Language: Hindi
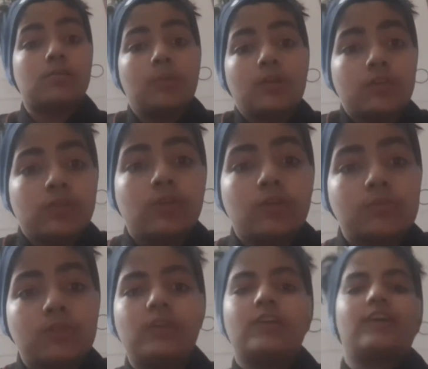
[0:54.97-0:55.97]
मैं यूट्यूब
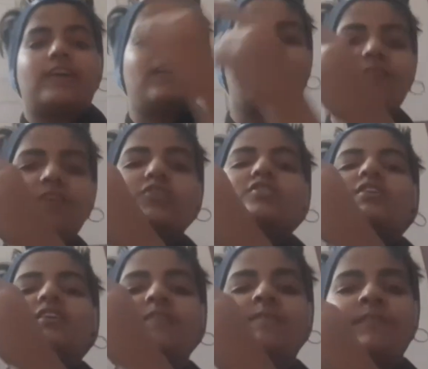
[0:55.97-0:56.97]
क्विट करा और व्यूज़
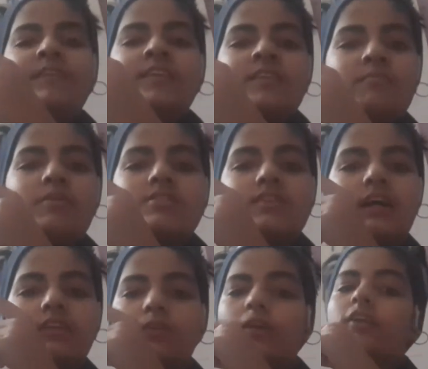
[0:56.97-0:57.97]
की
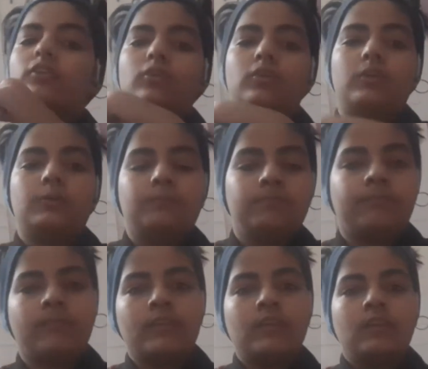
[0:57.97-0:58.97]
बरसात हो गई तो
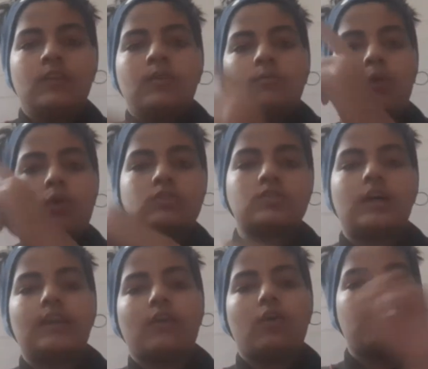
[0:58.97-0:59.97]
बहुत
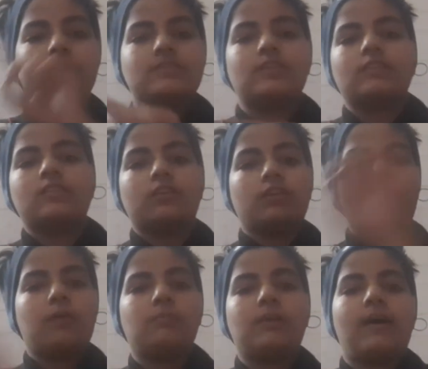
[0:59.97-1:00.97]
सारे कमेंट्स देख सकते हो
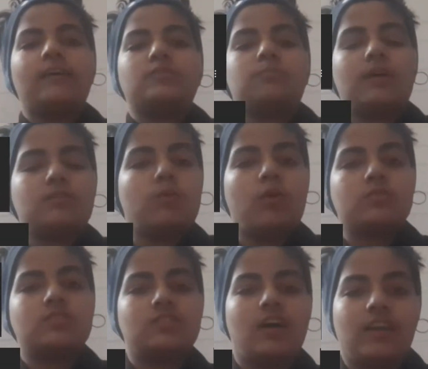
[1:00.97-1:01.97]
आप मेरे आसपास बहुत
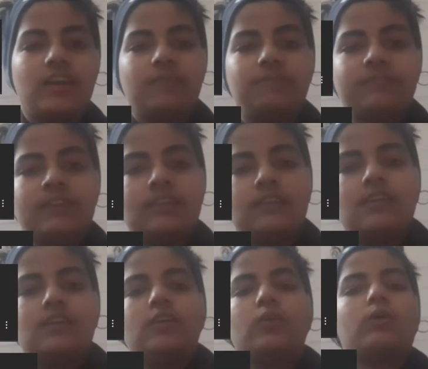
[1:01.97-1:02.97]
सारे
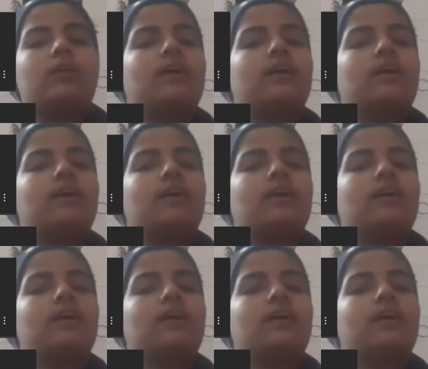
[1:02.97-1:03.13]
लोगों ने